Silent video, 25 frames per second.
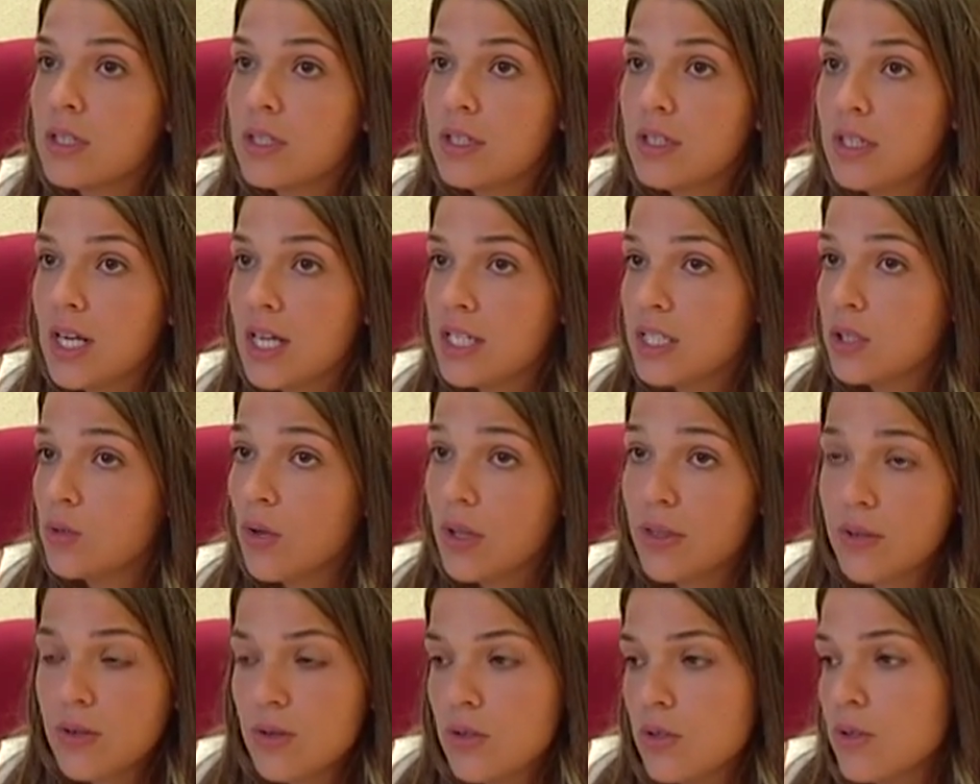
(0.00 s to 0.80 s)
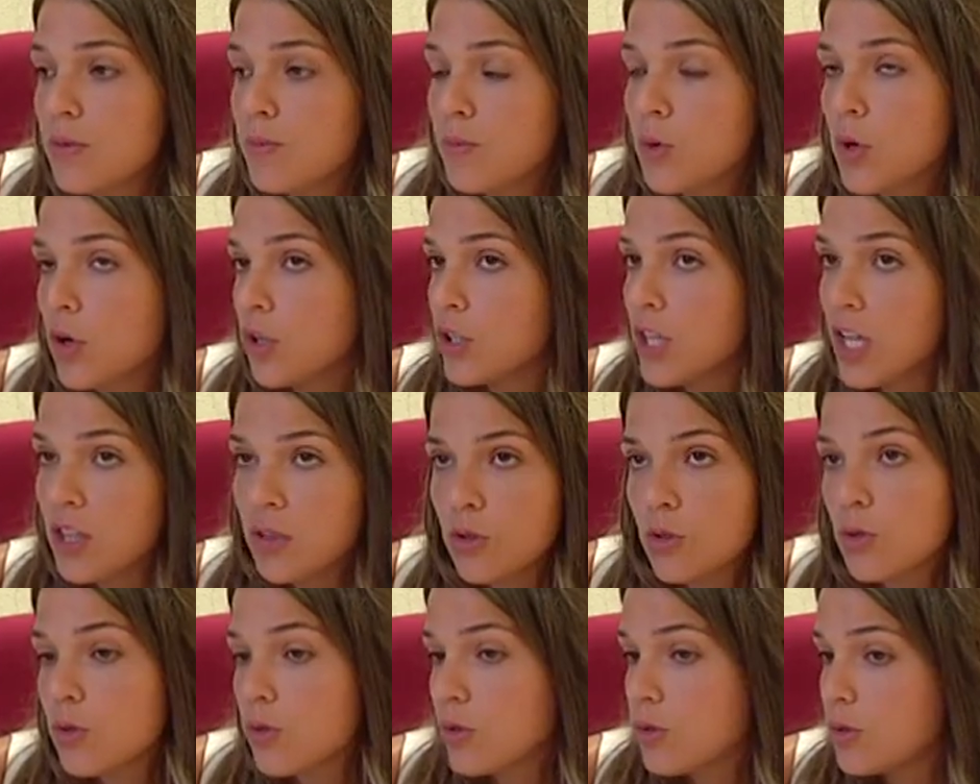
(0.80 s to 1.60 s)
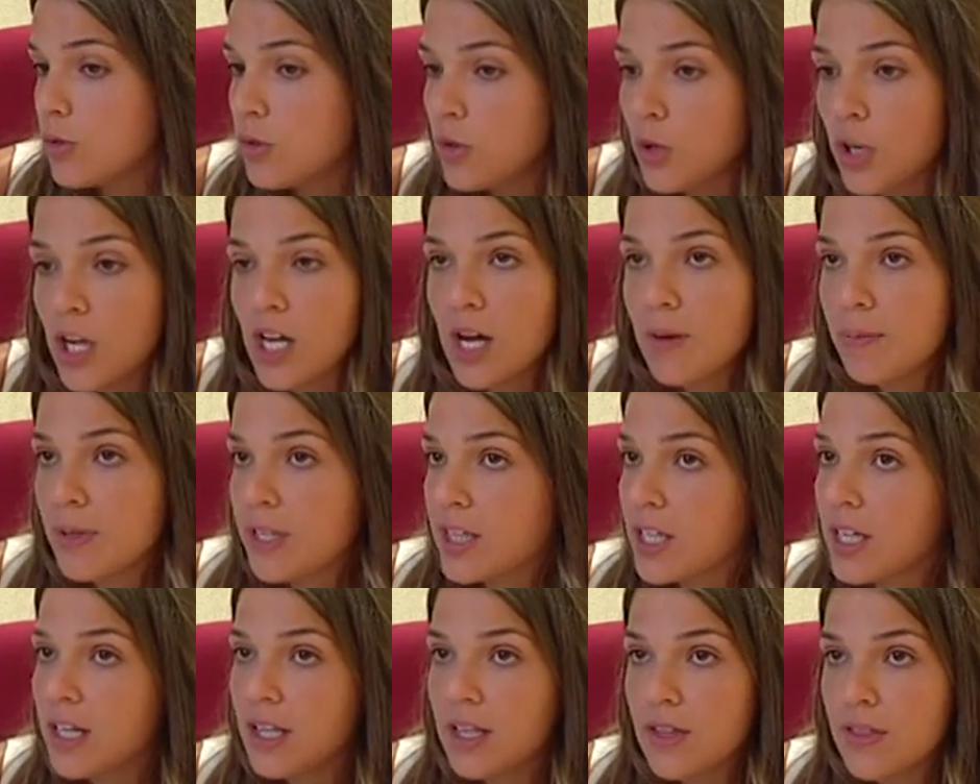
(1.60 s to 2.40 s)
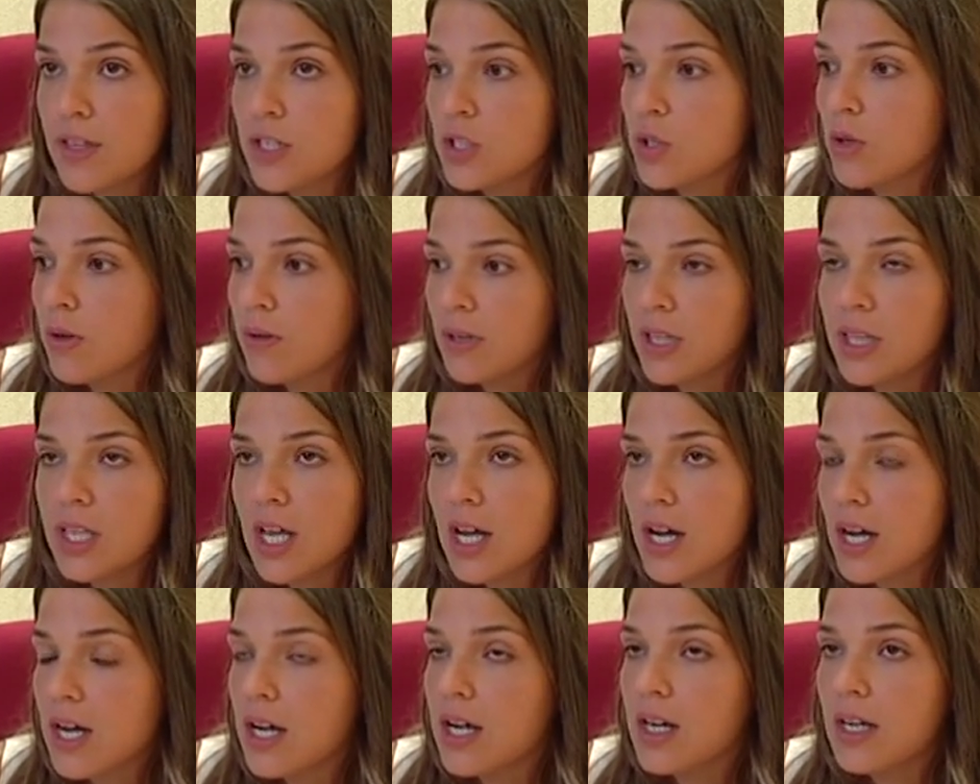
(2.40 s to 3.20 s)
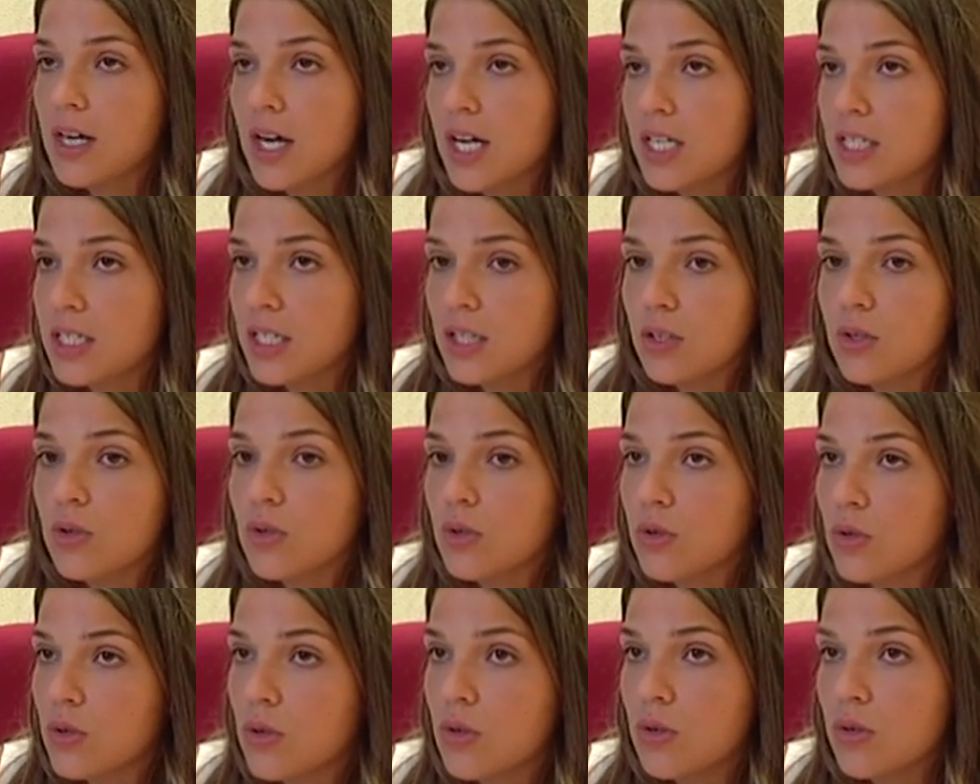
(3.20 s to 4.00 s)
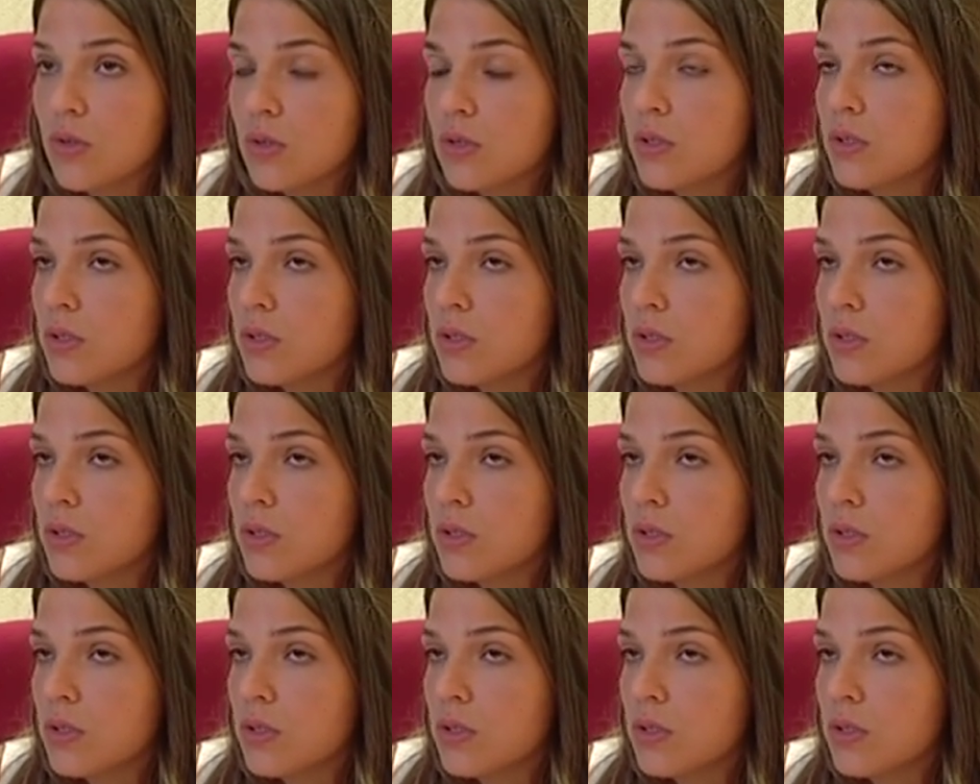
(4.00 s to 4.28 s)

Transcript: la situación, por lo tanto, lógicamente el descenso de venta ha sido